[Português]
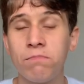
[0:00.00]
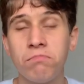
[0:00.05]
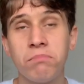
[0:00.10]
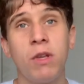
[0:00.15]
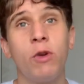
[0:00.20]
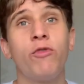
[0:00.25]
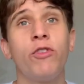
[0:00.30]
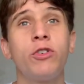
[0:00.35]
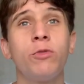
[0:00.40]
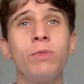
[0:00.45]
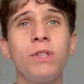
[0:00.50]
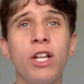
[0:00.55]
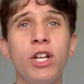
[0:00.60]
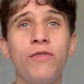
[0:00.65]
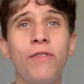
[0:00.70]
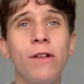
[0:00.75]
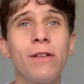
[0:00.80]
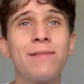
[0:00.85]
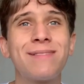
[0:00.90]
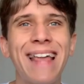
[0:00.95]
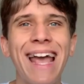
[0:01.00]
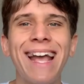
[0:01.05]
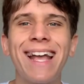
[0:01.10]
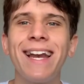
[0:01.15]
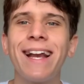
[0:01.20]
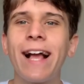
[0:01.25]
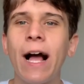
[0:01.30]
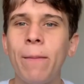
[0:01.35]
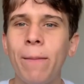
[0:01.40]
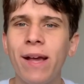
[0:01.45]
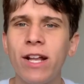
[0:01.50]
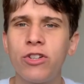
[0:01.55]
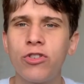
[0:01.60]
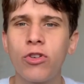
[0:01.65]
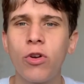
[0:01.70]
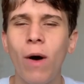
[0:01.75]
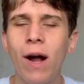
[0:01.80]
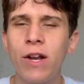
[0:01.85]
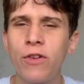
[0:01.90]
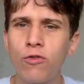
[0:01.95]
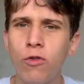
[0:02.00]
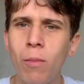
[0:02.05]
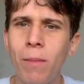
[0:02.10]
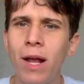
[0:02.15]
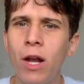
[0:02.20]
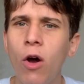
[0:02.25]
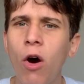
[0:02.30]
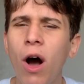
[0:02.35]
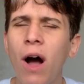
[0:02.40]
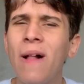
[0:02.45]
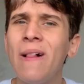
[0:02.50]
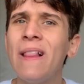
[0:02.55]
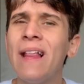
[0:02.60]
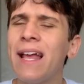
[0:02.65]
eu vejo muita gente falando tecnicamente que o Alisson é melhor,